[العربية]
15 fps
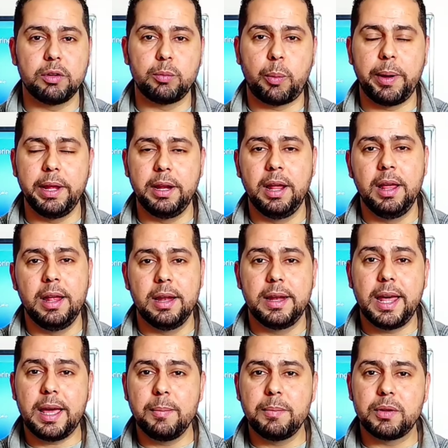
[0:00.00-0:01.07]
في الموبايل
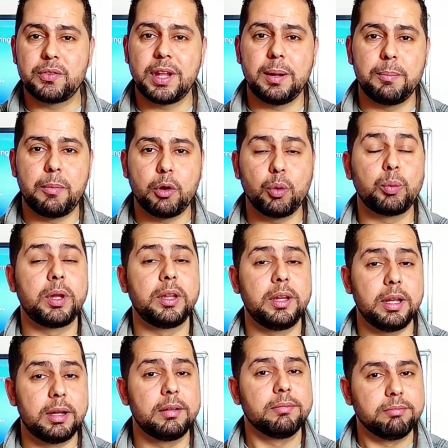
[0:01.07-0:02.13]
لكن ما زالت برضو
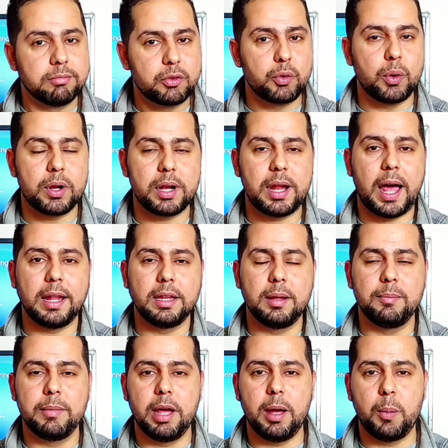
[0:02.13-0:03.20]
بتديك صور لحد
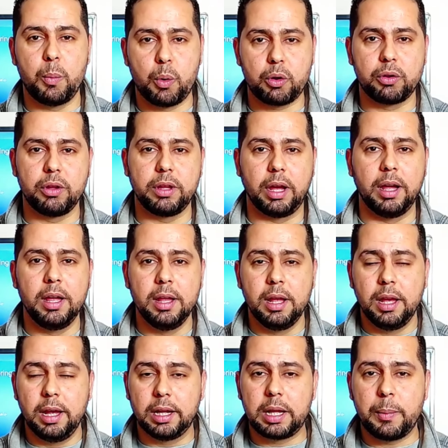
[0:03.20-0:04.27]
ما مرضيه
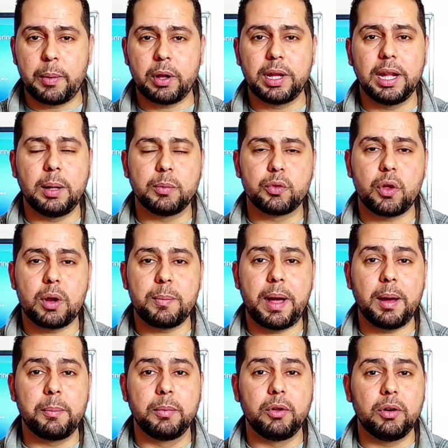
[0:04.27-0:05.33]
الكاميرات هنا بتصور
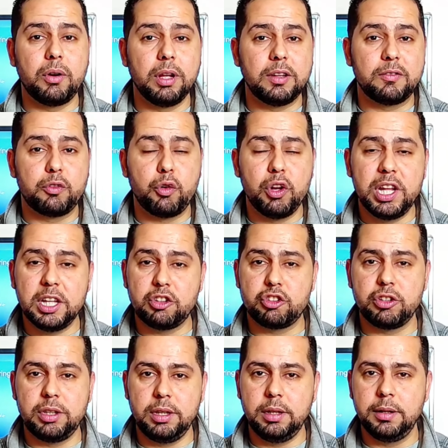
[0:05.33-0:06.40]
معاك بدقه فول
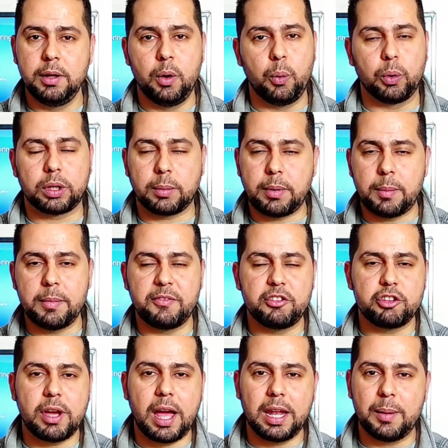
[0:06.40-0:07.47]
اتش دي وطبعا ما
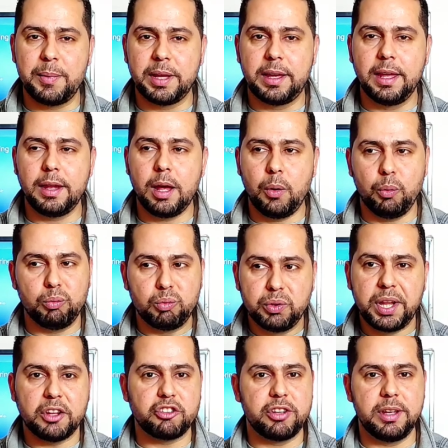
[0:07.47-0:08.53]
فيش اعلى من كده
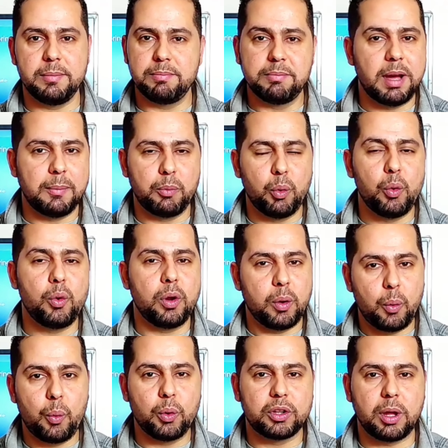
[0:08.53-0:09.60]
وده شيء مقبول
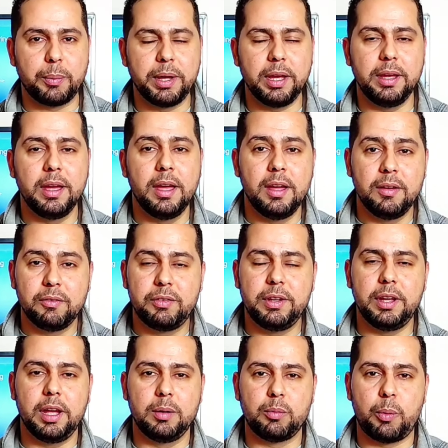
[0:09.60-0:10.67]
وطبيعي
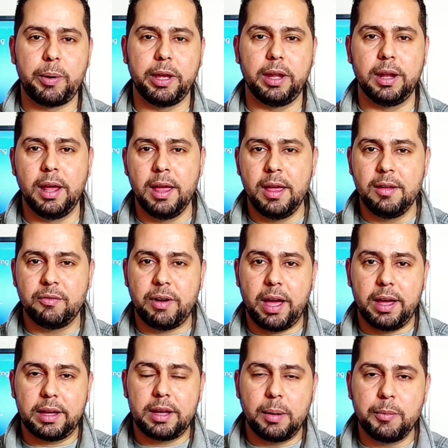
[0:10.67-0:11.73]
في الموبايل
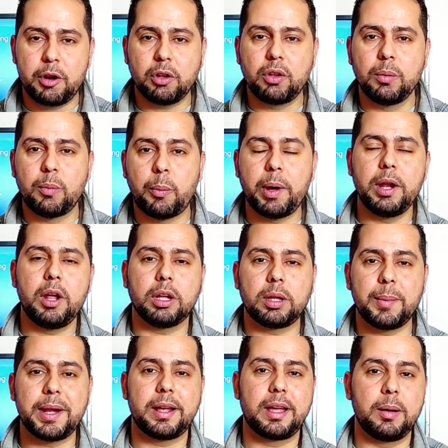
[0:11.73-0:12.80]
فكاميرات الموبايل
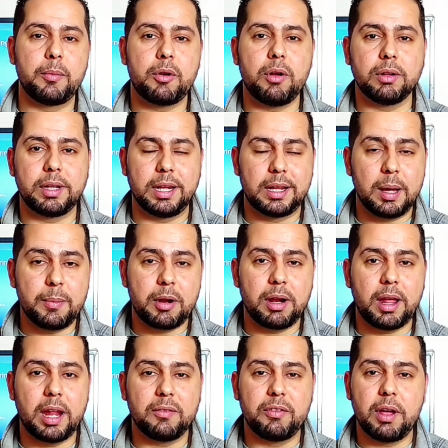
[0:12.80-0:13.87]
يعتبر الكاميرات الكاميرا
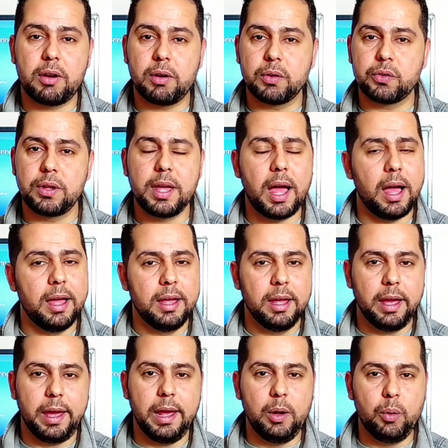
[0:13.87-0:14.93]
الخلفيه الرئيسيه
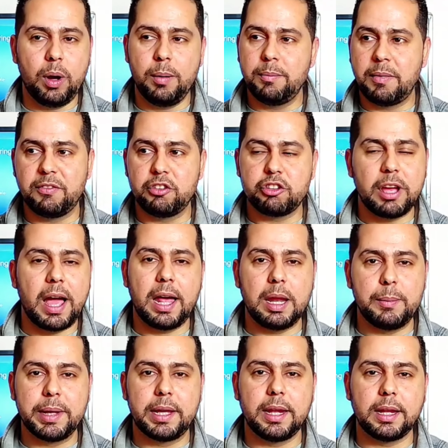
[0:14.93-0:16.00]
حلوه ما فيش اعلى
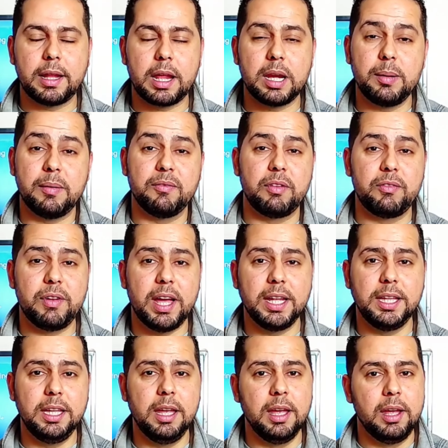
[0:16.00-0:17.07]
من كده تقريبا في الفئه
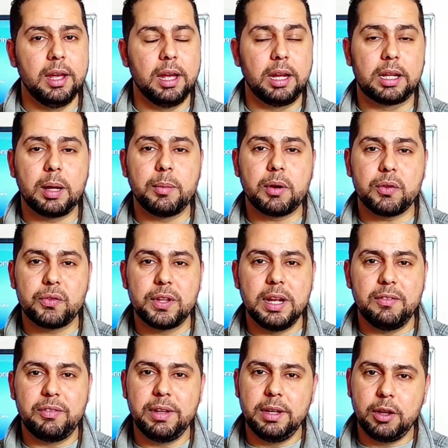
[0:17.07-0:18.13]
دي الكاميرا
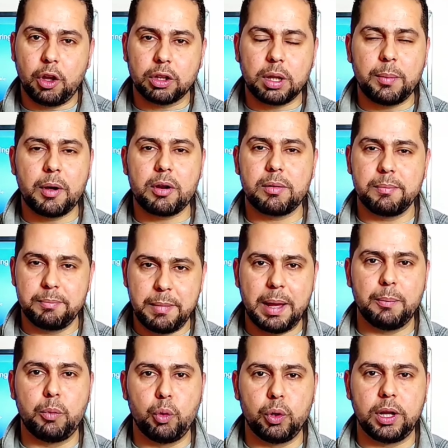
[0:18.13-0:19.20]
السيلفي يعتبر
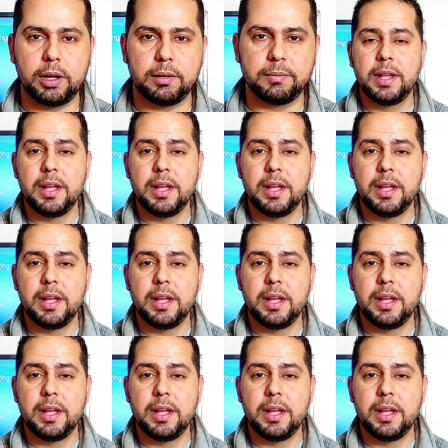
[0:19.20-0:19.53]
مقبوله